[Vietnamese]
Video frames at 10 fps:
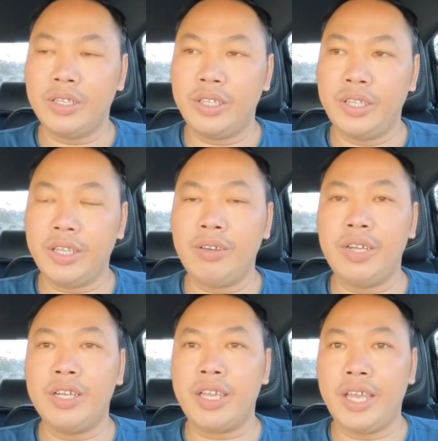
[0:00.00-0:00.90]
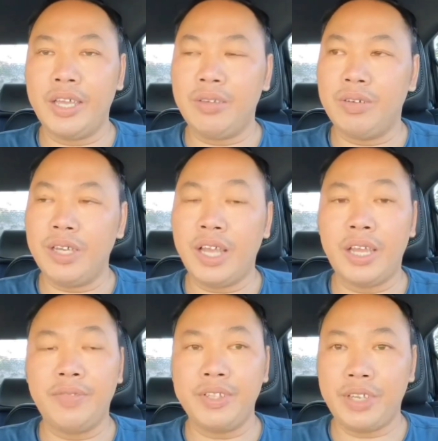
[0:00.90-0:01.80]
thì theo lời kể của
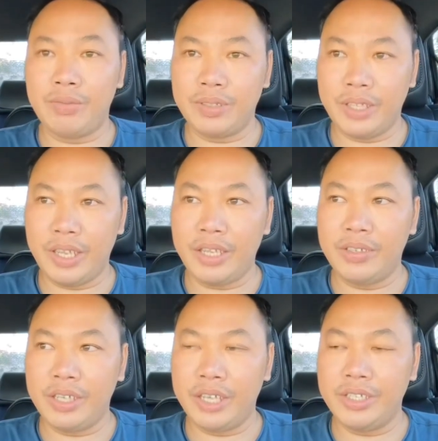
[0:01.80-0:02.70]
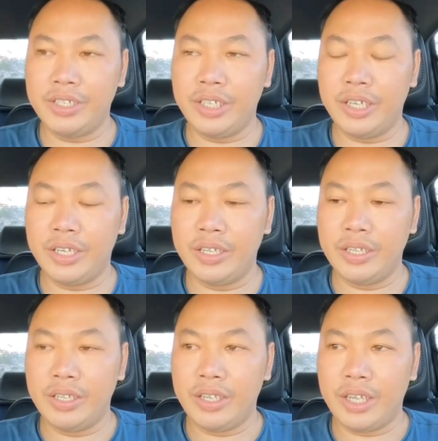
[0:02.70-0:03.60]
hai vợ chồng thì hai người hai người à,
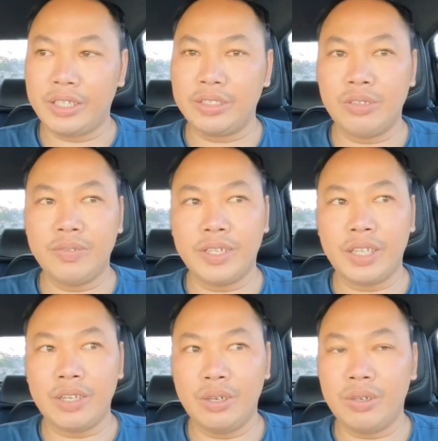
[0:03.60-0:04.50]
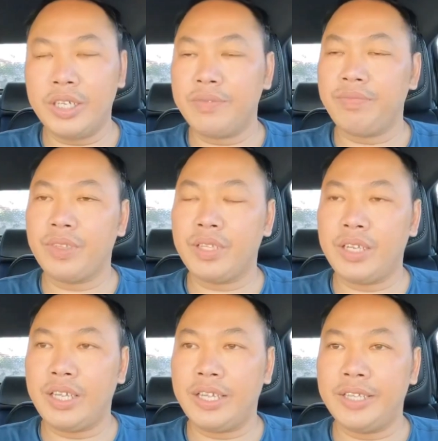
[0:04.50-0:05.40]
Hà Thanh Xuân và Thắng Ngô đó
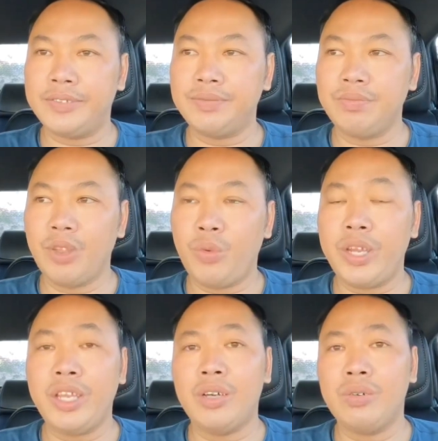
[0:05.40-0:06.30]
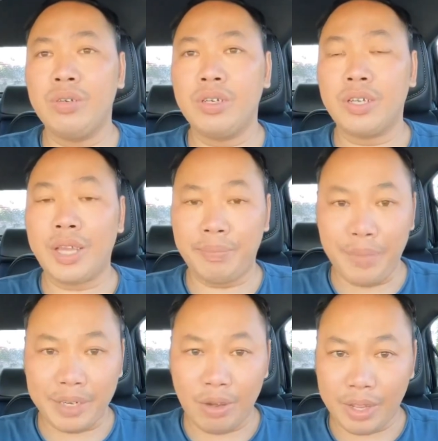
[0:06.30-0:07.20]
là quen nhau cặp
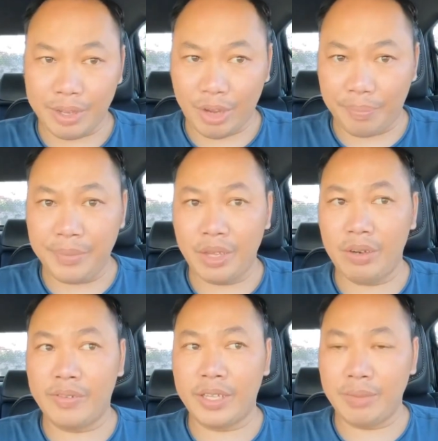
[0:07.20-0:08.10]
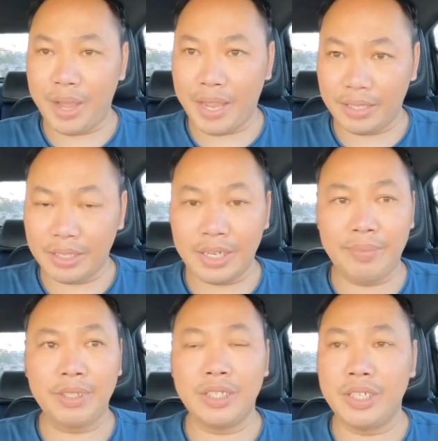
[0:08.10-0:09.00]
bắt đầu cặp nhau là vào tháng 3 tới tháng
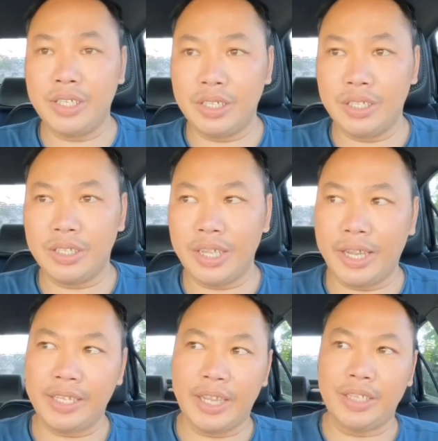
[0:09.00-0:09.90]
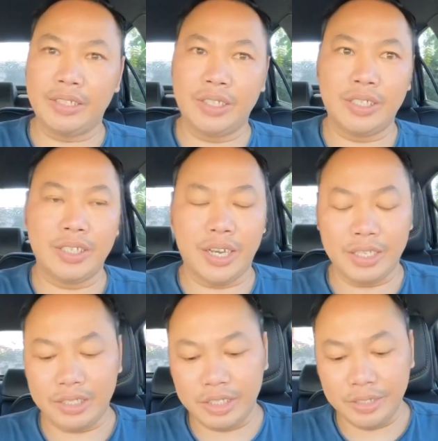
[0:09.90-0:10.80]
5 là cưới cho nên có hai tháng thôi là đã
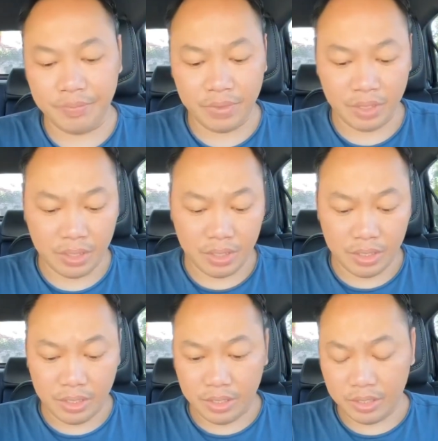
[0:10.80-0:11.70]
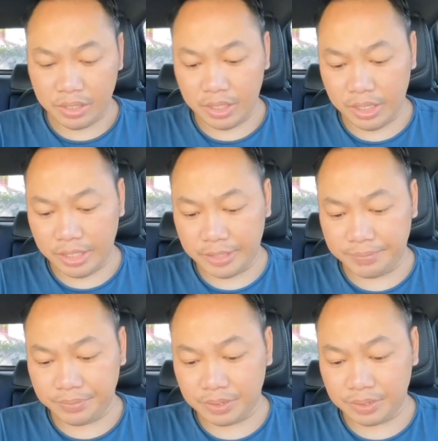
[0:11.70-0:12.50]
cưới thì uh,